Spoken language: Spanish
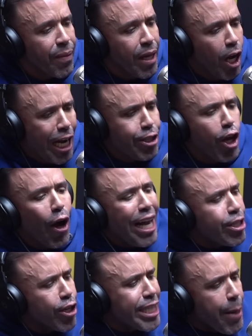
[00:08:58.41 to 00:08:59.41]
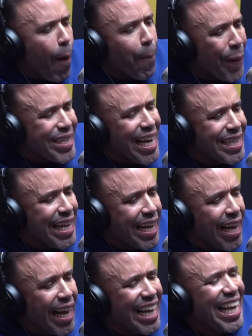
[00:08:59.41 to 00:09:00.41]
estos tipos pretenden
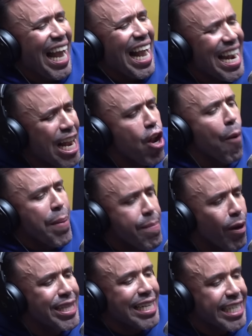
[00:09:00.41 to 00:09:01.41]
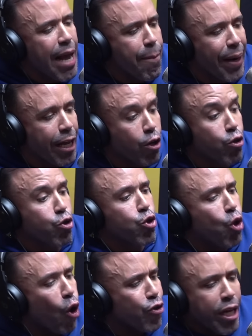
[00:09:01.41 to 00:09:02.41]
que ganen los mismos de siempre
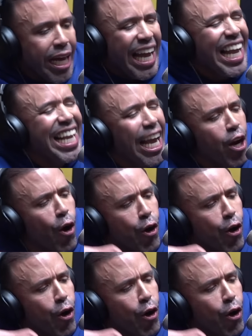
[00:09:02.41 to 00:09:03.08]
y que nos